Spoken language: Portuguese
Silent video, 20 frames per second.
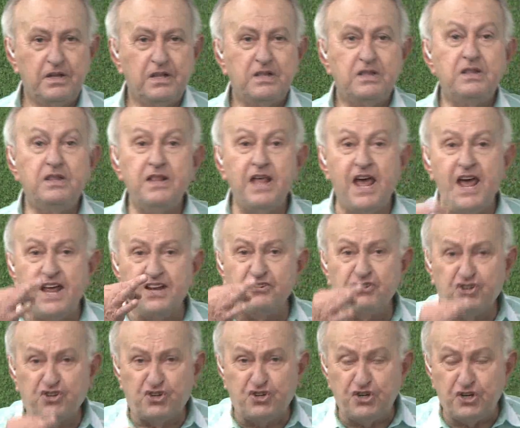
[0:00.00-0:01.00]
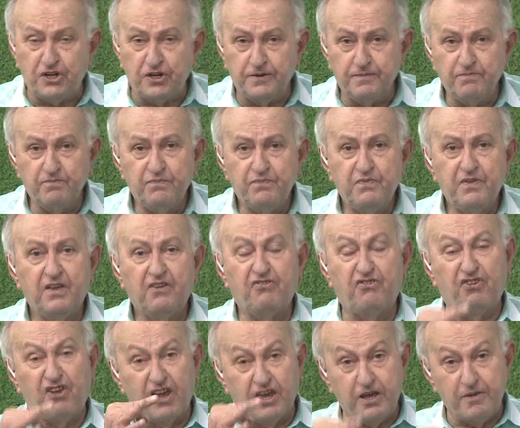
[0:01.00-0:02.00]
Neste
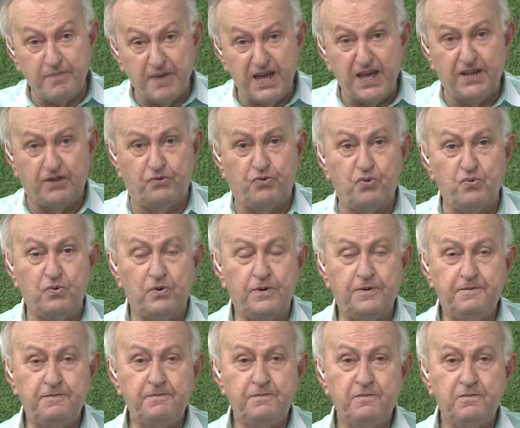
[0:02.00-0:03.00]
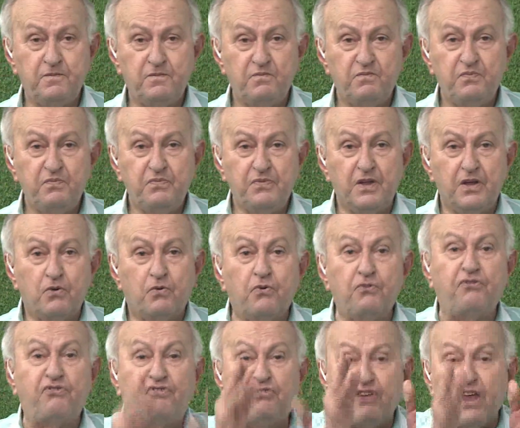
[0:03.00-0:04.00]
segmento, o
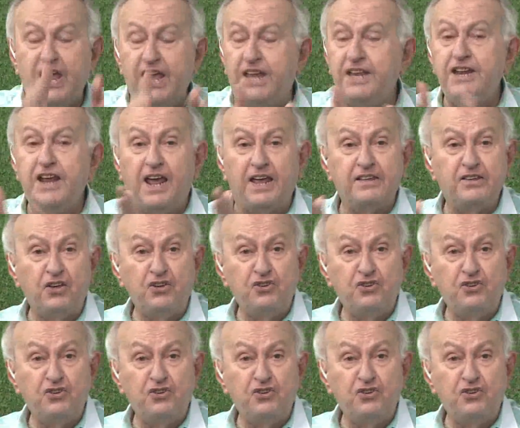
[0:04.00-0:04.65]
Sene é que